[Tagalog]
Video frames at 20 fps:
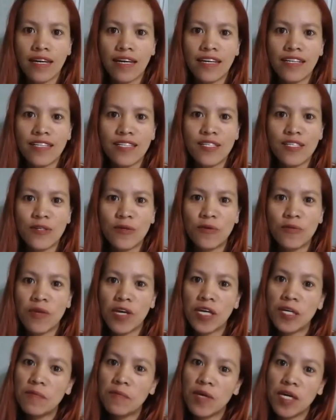Ayan, so
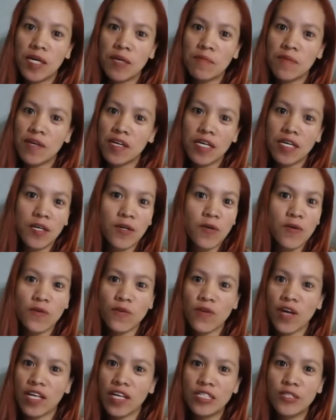mega mega mega
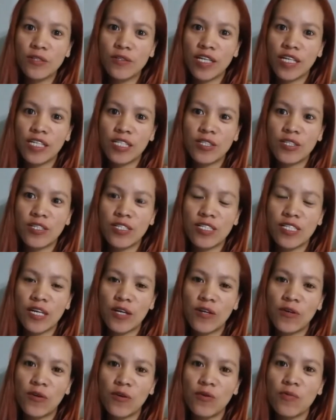congratulations
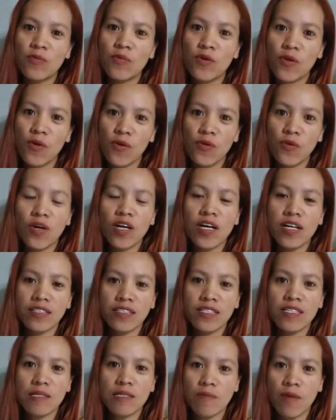sa'yo bro,
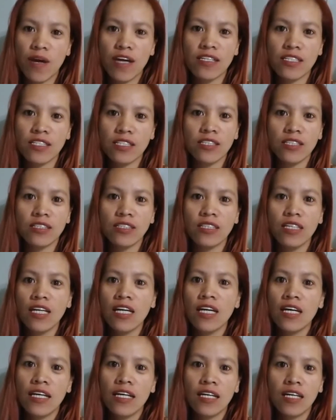Artist Passion.
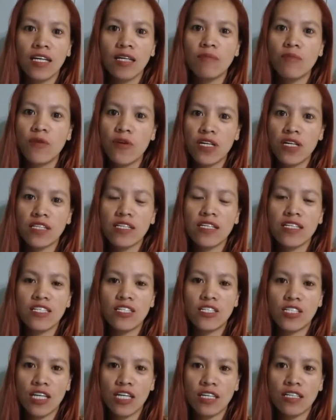Ayan,
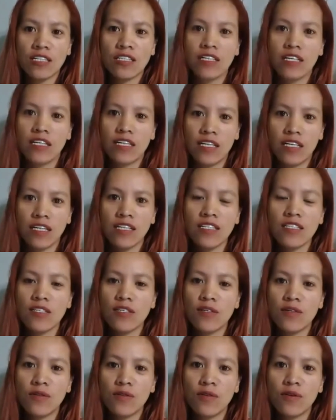monetize channel ka na.
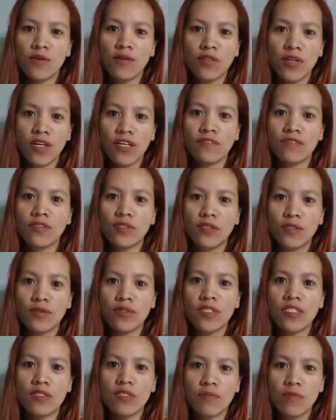So all you have to do
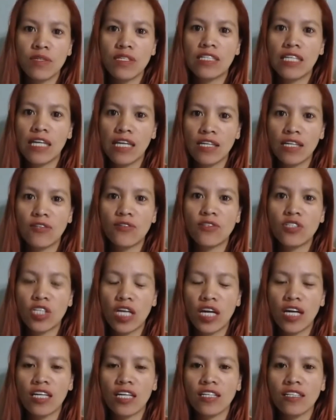is to maintain your
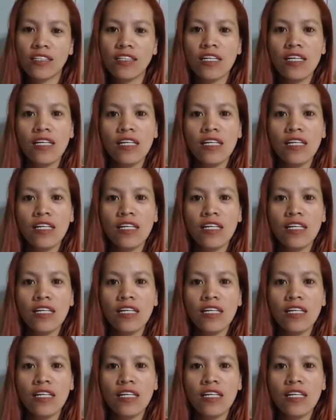channel.